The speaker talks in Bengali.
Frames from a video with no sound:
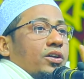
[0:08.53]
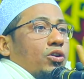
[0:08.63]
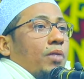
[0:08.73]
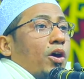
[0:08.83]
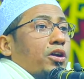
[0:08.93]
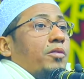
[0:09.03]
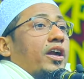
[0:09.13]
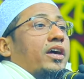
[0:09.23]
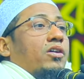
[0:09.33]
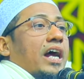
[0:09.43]
কবর
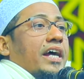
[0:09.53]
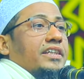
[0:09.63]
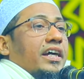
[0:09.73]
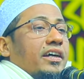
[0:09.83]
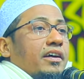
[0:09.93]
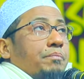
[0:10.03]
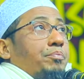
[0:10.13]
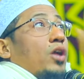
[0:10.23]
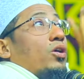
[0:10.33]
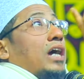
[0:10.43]
মনে করায় দেয়
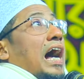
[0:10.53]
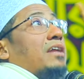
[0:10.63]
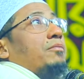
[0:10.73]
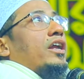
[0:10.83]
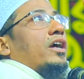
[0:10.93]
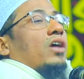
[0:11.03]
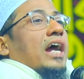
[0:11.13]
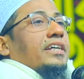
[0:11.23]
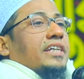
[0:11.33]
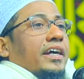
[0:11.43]
পরকাল মনে
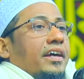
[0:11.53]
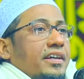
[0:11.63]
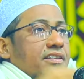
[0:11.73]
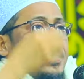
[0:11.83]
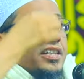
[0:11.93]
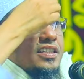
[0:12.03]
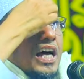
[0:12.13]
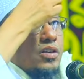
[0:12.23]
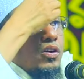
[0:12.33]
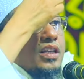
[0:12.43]
করায় দেয়
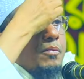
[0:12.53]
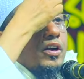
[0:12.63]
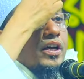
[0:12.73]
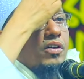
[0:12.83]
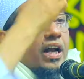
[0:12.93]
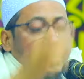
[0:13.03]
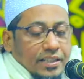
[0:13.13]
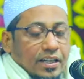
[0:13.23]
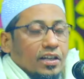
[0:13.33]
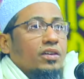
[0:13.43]
সেজদার কথা মনে করায় দেয়